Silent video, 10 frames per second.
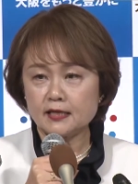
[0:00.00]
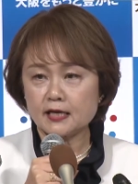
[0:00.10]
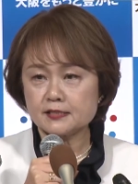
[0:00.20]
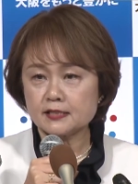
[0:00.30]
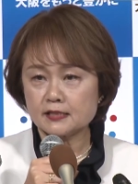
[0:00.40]

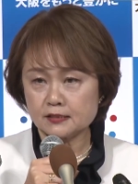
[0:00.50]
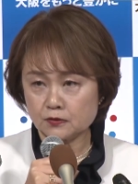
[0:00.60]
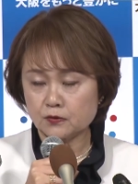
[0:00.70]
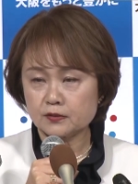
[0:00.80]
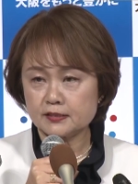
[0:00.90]
数々
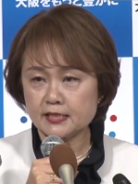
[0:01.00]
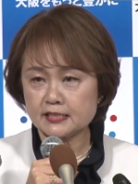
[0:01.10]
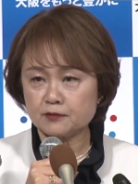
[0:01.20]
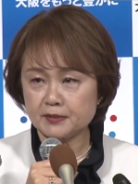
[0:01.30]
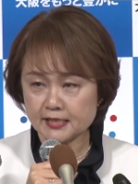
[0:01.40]
の支援
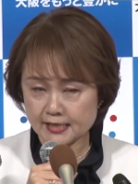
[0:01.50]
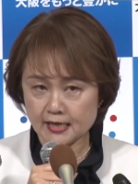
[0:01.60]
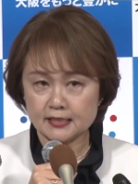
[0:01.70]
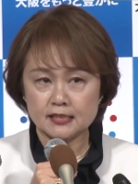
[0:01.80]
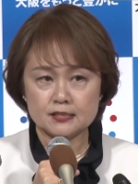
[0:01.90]
者の皆さん、